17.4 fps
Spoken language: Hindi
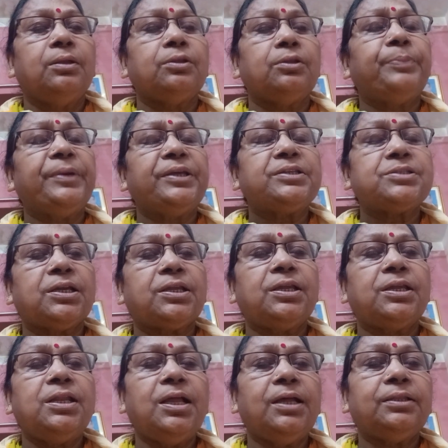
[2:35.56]
तो पैसा
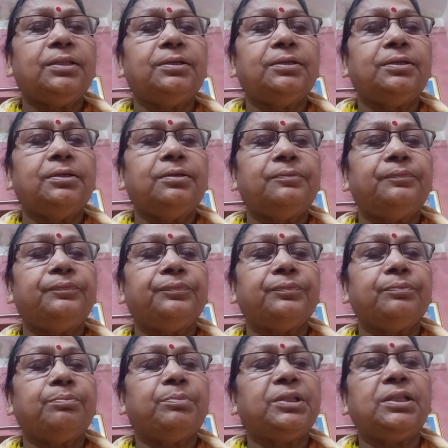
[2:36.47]
खिला देना
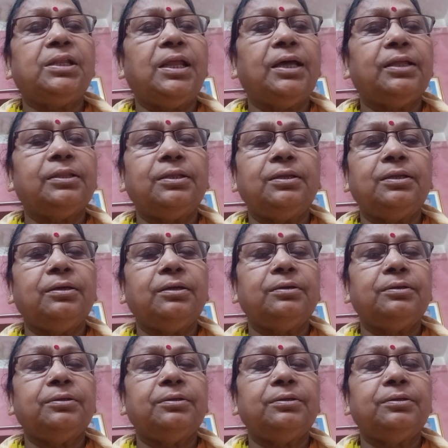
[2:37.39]
बदला देना